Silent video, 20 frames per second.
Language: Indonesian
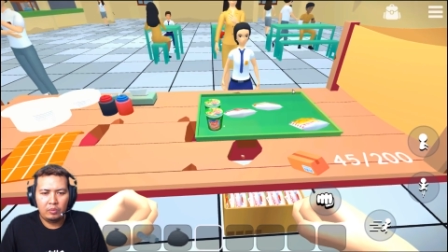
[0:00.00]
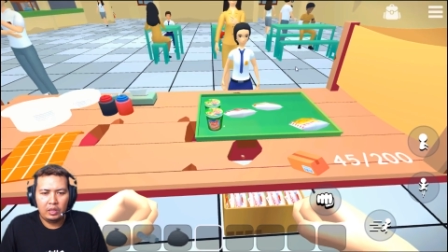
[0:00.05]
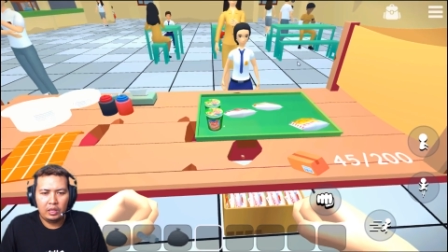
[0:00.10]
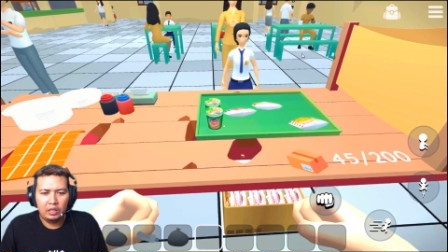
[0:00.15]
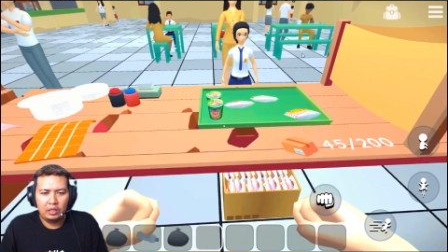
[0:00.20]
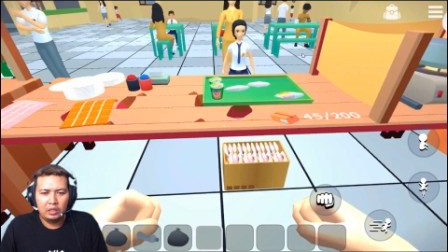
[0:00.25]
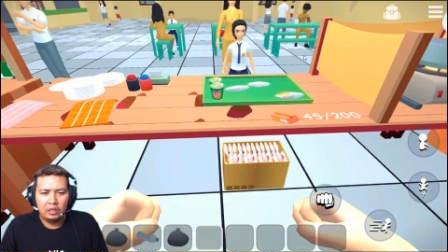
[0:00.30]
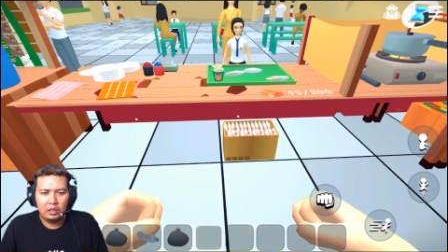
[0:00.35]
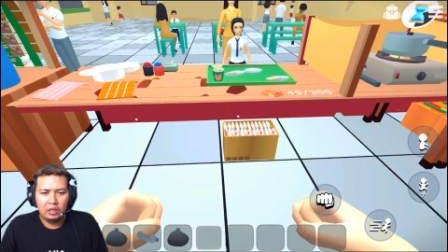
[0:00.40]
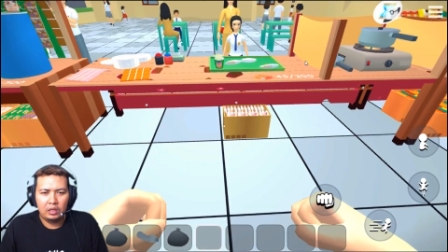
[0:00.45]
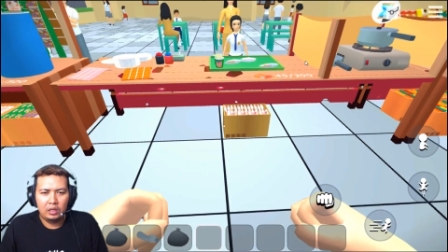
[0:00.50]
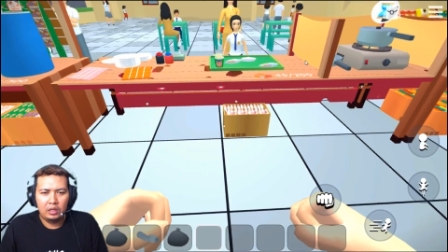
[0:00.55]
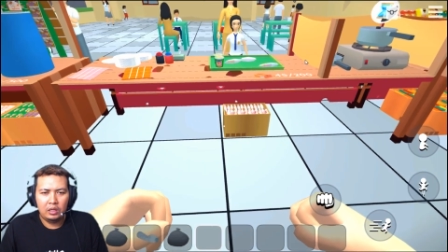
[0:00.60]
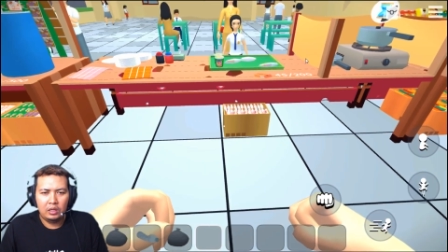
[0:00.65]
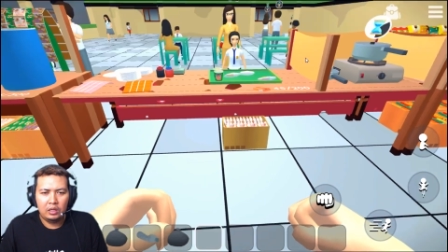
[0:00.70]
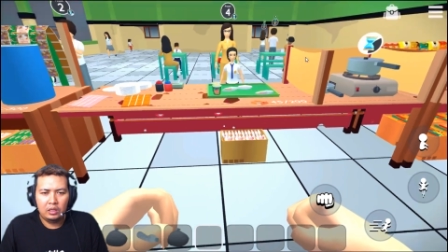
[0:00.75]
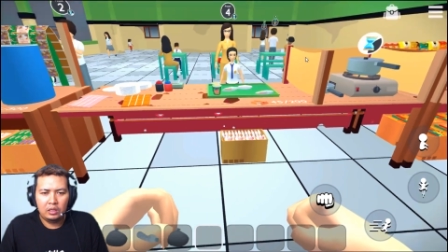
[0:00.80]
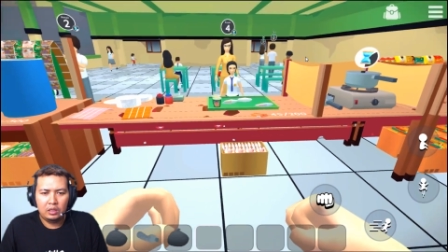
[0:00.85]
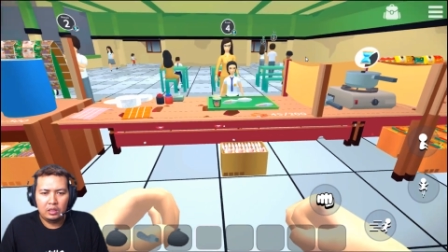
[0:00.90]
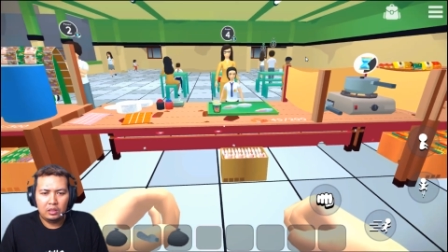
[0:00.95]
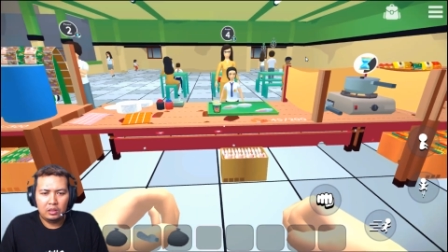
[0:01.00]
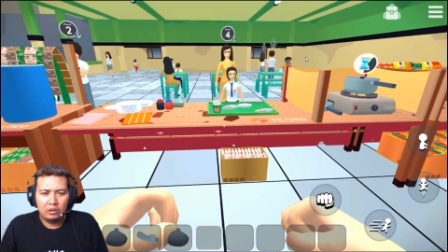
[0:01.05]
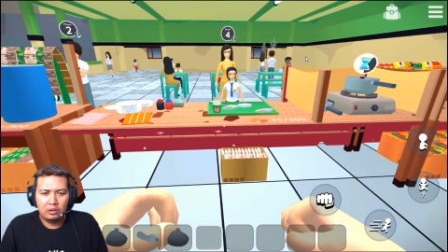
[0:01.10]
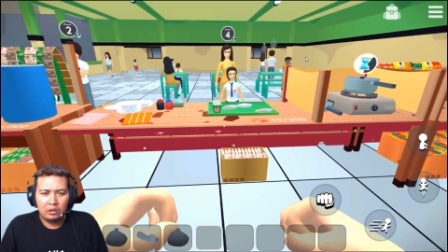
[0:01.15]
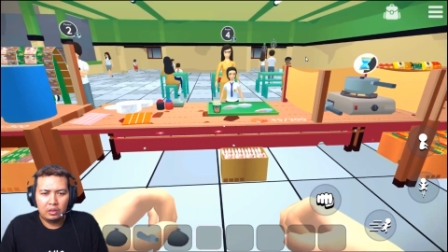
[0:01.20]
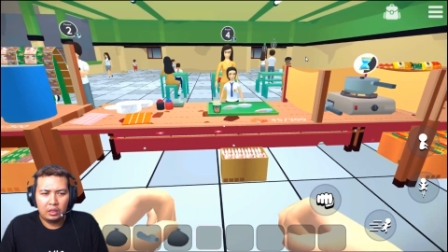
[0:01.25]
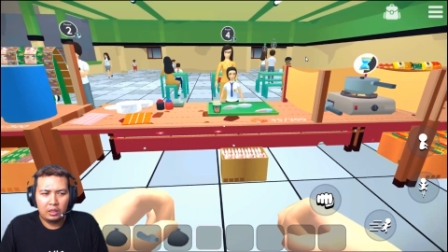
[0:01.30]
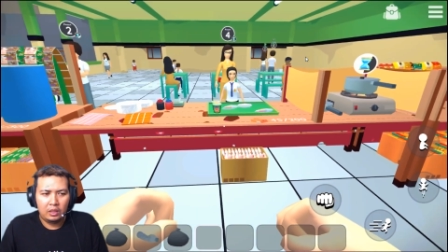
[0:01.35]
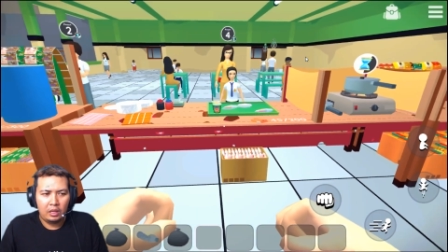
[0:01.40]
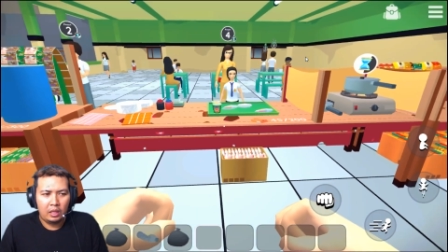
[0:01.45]
blender
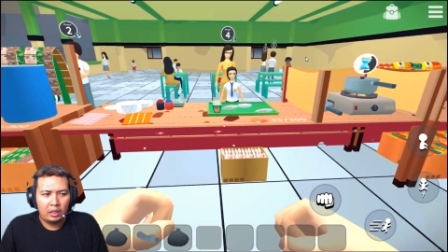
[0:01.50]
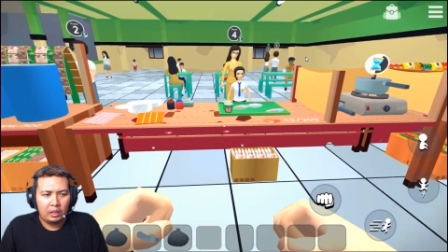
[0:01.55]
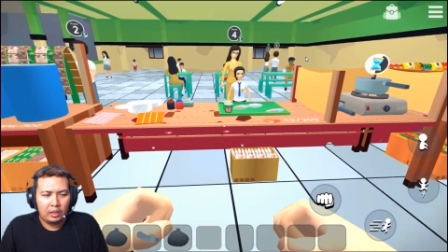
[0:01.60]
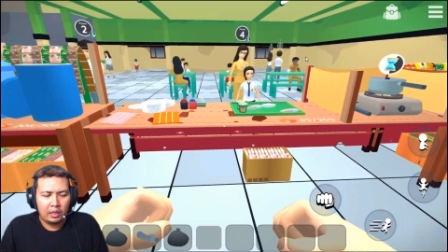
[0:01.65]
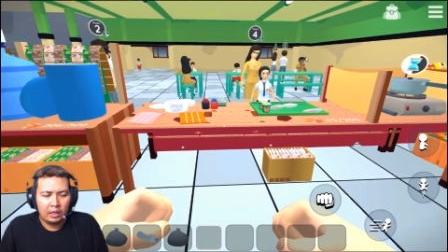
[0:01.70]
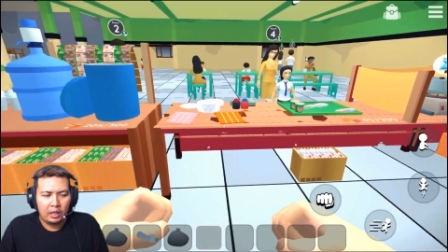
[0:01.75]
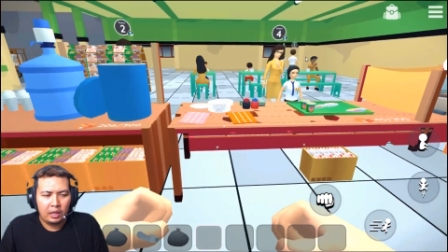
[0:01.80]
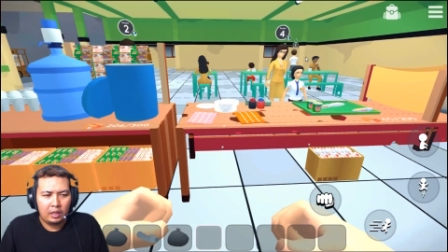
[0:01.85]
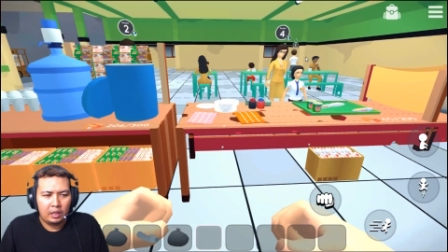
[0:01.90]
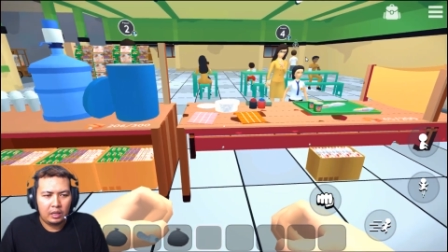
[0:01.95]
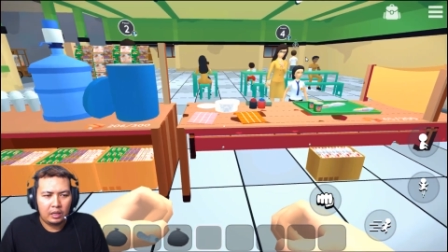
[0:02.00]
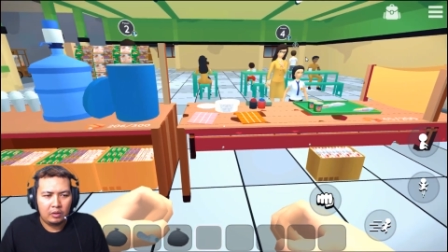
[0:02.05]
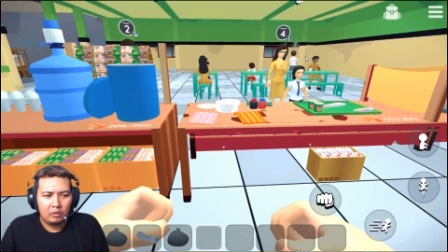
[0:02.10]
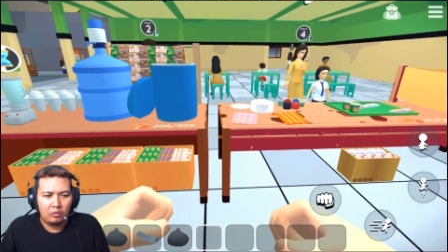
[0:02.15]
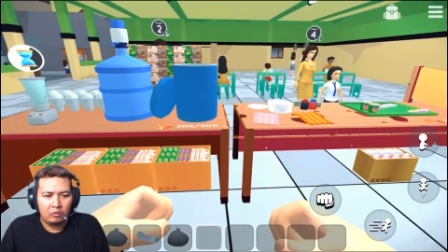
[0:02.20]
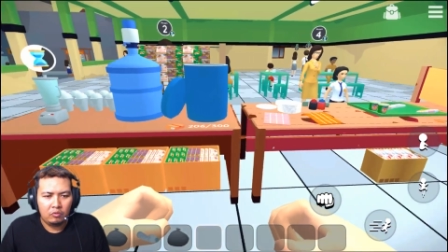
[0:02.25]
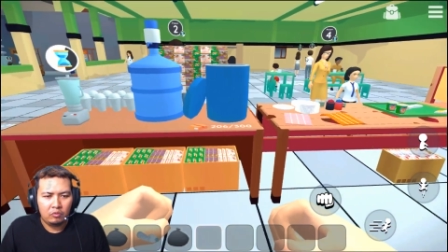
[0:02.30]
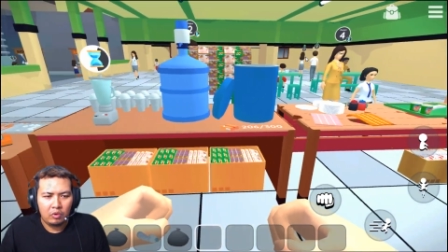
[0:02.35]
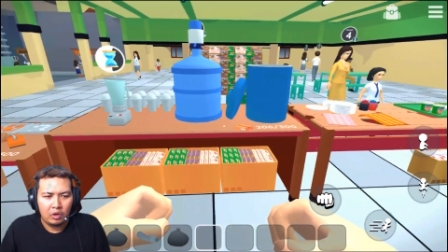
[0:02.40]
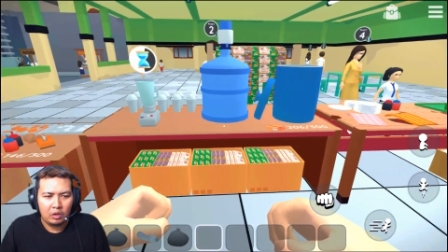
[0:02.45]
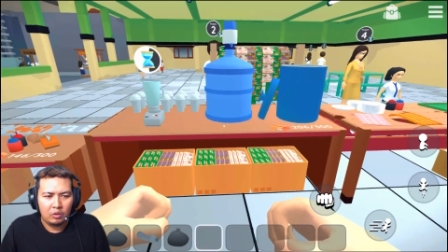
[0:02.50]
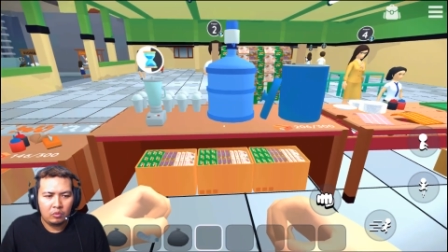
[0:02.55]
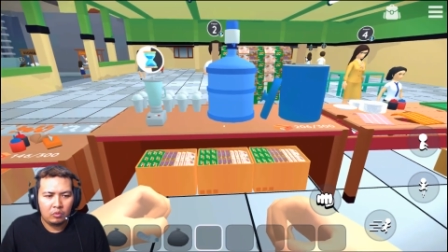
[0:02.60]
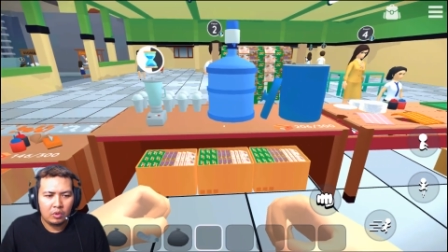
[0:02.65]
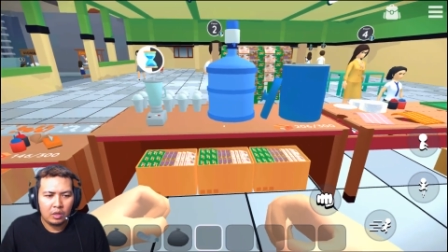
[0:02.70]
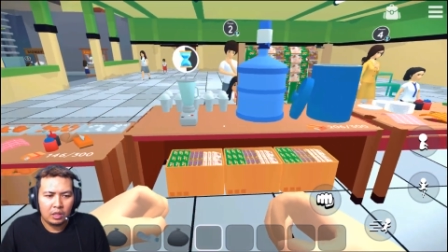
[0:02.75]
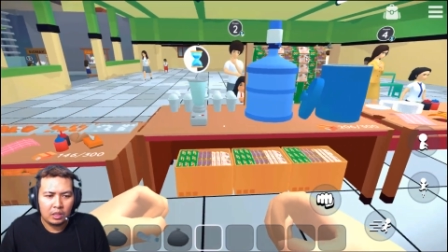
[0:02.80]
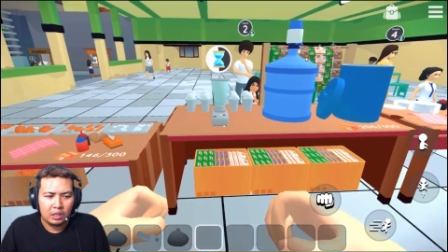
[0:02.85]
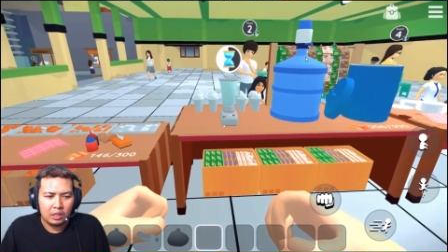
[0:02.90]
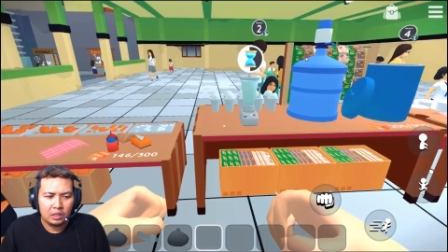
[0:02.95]
Oke, antrian ada
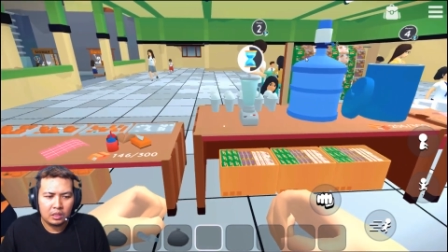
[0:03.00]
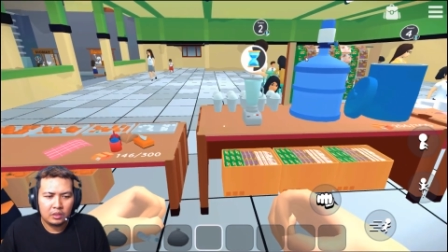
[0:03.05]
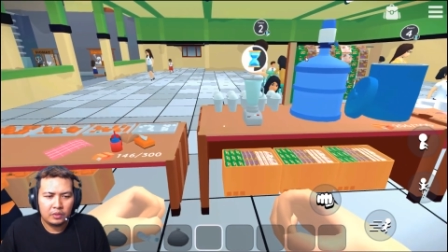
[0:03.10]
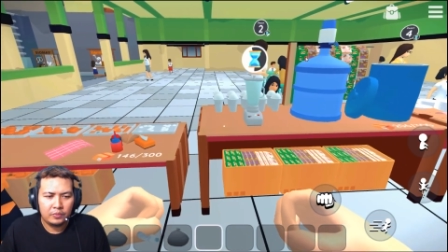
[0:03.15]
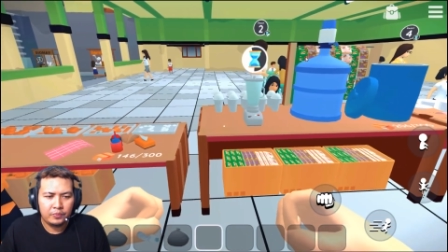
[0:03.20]
dua-dua ya.